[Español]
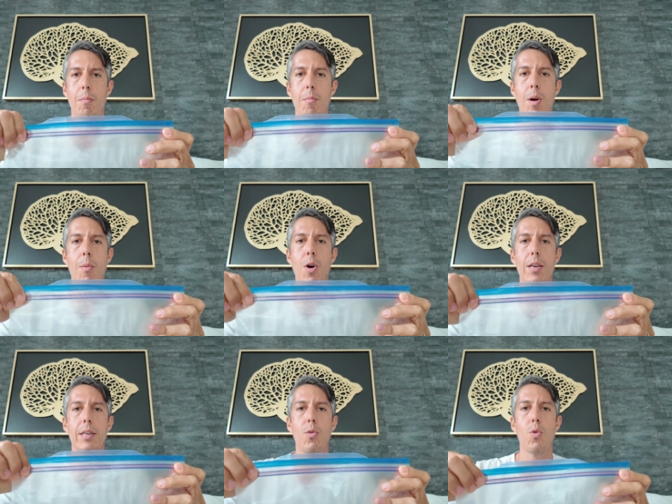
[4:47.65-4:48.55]
me voy a
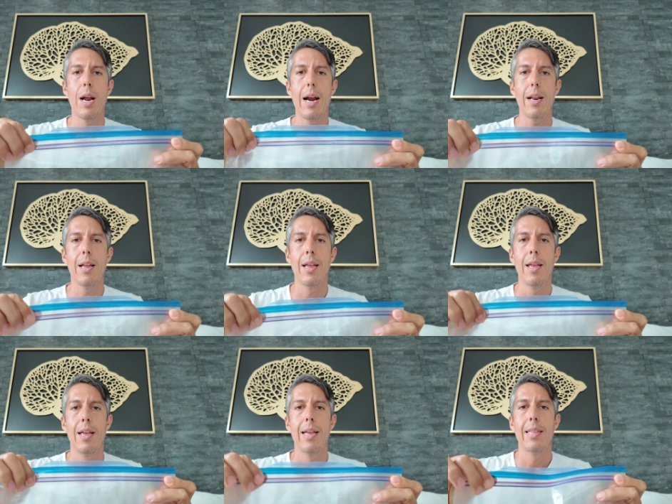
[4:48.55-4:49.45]
asegurar
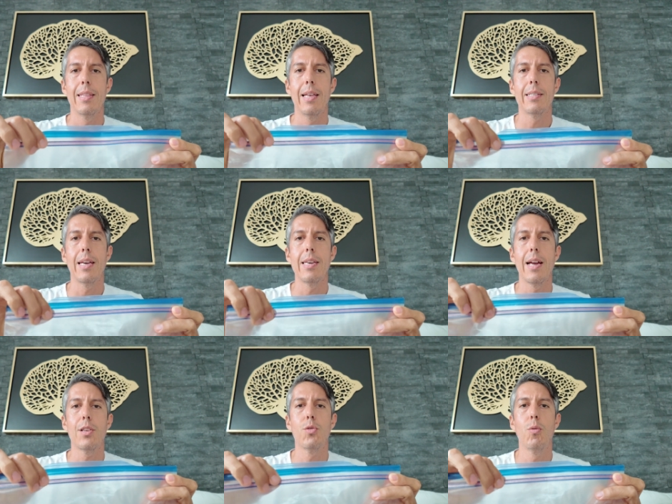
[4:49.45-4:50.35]
de
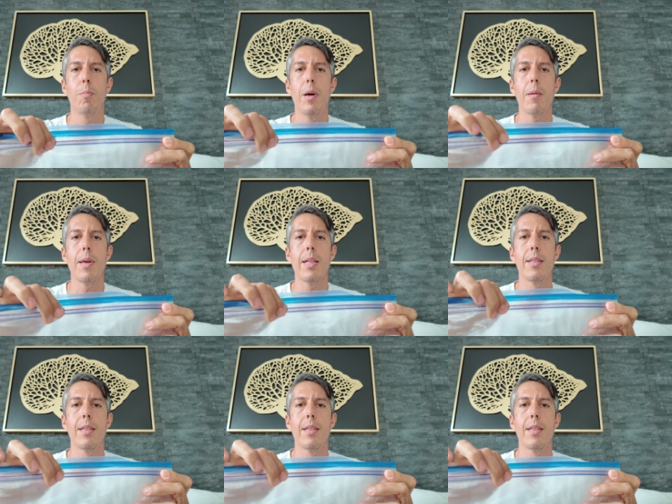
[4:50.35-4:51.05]
sellar súper bien.